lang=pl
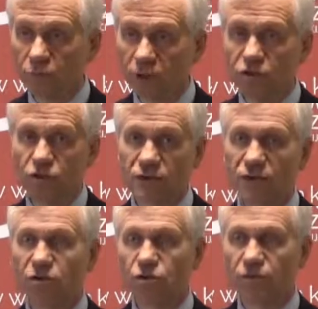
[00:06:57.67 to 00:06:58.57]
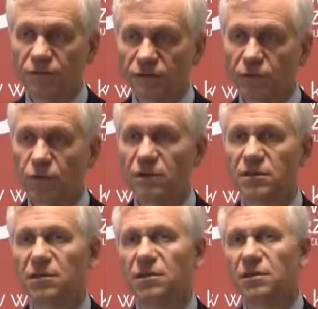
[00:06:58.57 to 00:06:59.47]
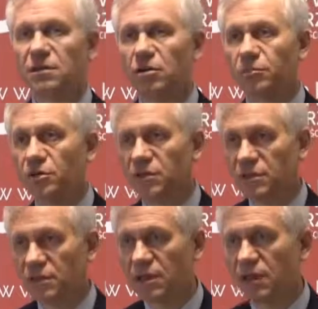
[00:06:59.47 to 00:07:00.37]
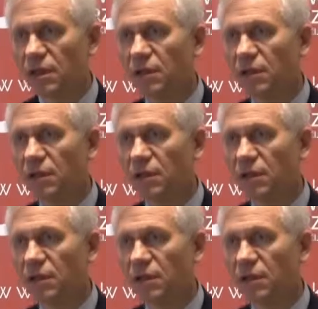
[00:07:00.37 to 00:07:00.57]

pięciu sędziów w sytuacji, kiedy opozycja